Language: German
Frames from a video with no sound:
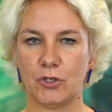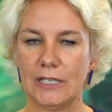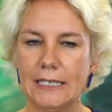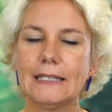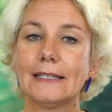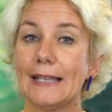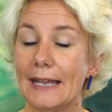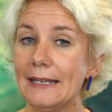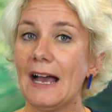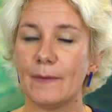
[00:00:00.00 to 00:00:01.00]
besteht,
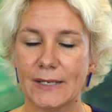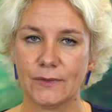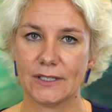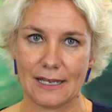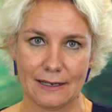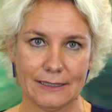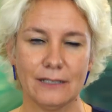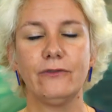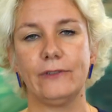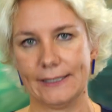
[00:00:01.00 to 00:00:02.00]
seine
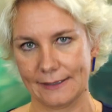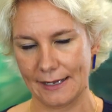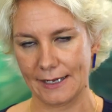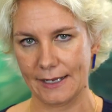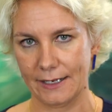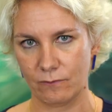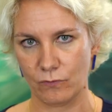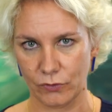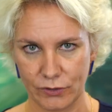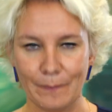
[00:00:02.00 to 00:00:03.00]
arbeitsvertraglichen Pflichten einhalten
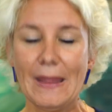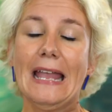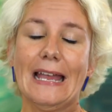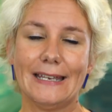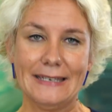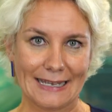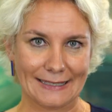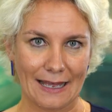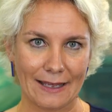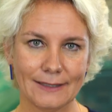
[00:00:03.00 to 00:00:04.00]
muss.
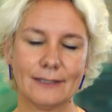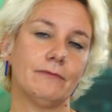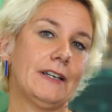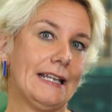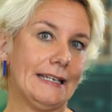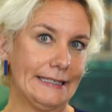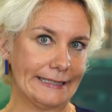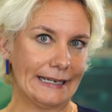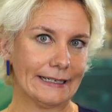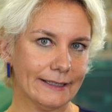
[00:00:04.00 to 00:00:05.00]
Das heißt, wenn er
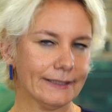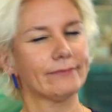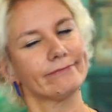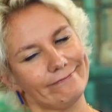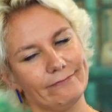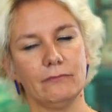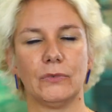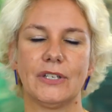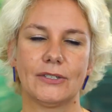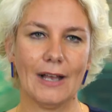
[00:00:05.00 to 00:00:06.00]
nicht krank ist,
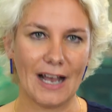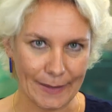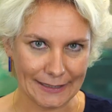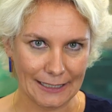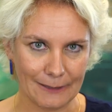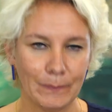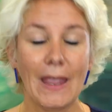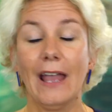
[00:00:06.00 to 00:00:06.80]
muss er zur Arbeit gehen.